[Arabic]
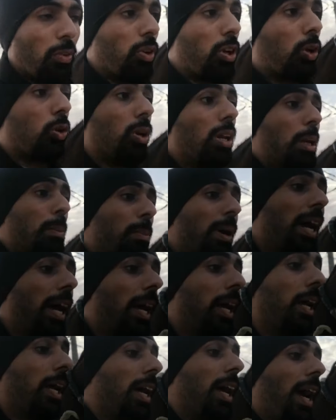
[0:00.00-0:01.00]
فكل
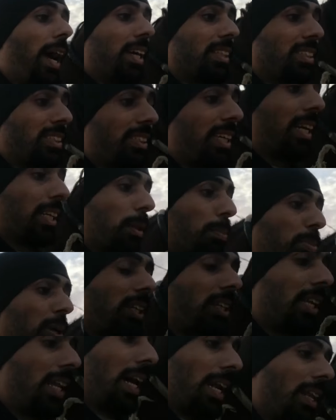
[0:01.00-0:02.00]
ما حسيت
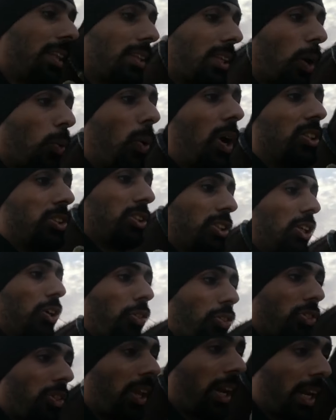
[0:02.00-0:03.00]
باختلال التوازن
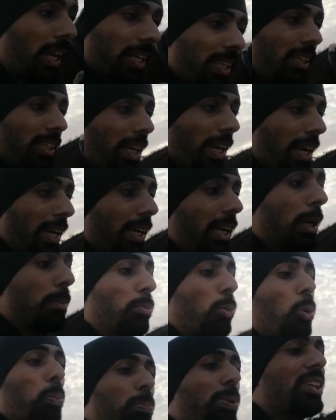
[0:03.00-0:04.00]
اضطريت تتحكم
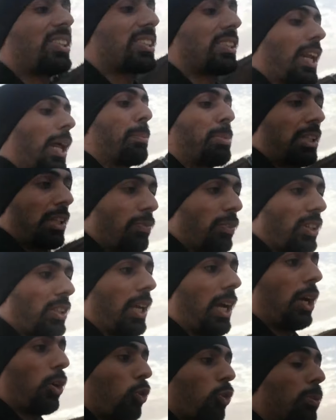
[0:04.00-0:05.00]
مو بس رغبة
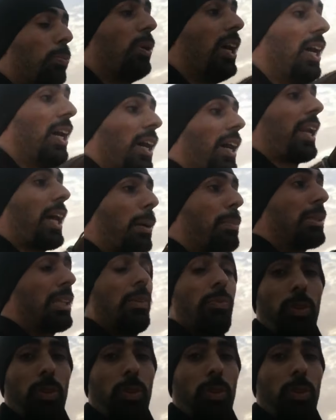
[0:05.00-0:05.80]
بالتحكم رغبة